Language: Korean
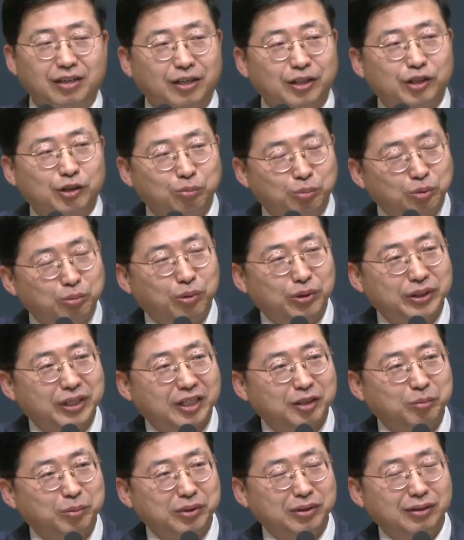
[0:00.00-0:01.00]
어떤
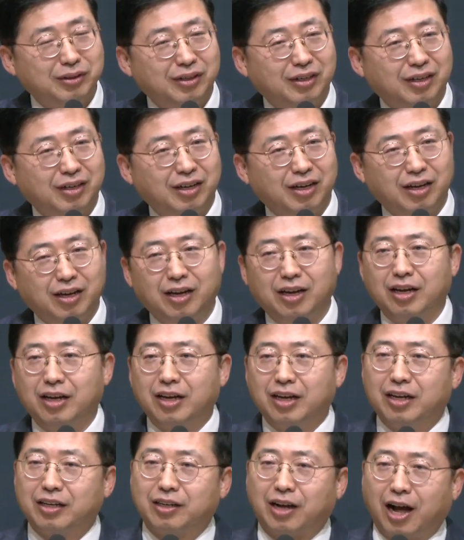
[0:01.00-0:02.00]
부목사님은
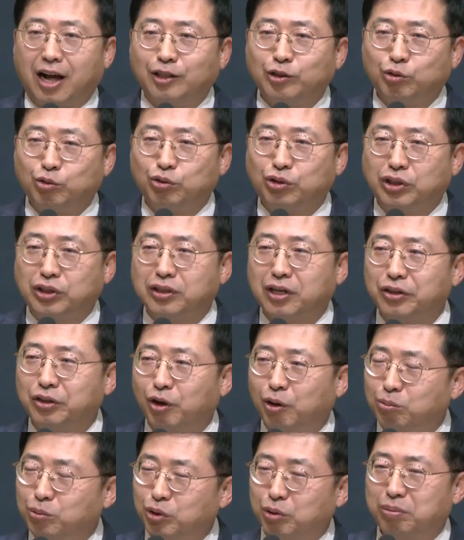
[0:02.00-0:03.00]
간 수치가 너무